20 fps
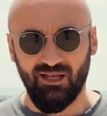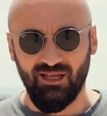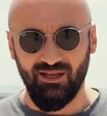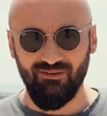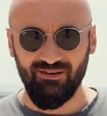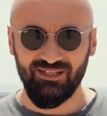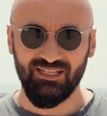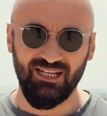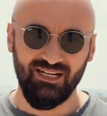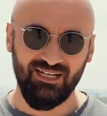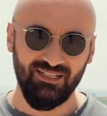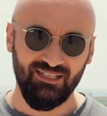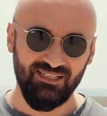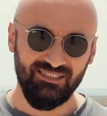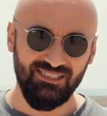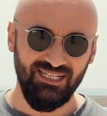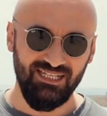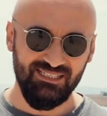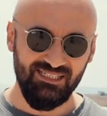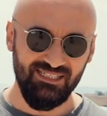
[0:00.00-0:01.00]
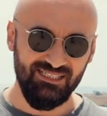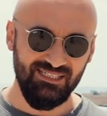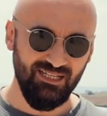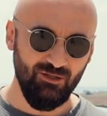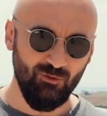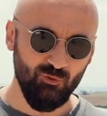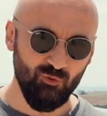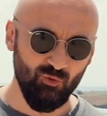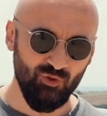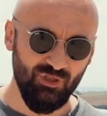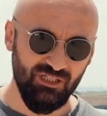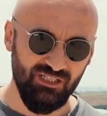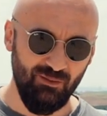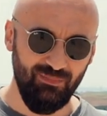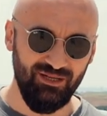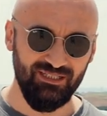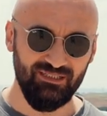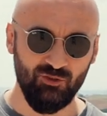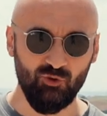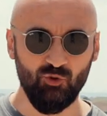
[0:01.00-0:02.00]
Evet arkadaşlar sizlere uzunca
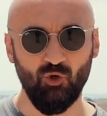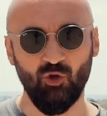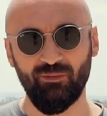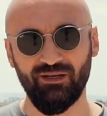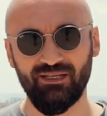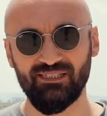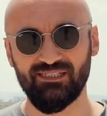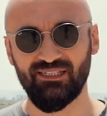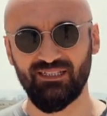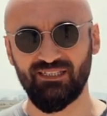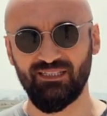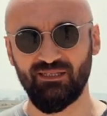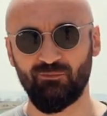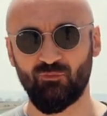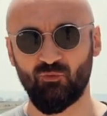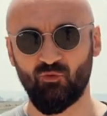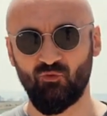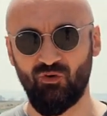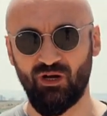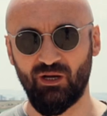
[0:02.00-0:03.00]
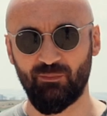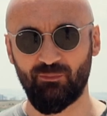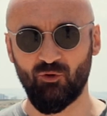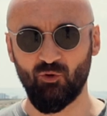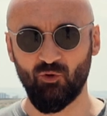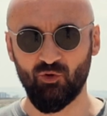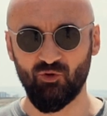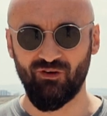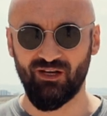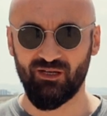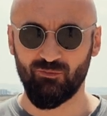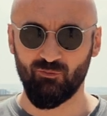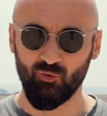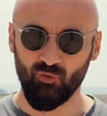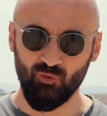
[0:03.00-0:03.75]
zamandır sormak istediğim ufak bir konu var.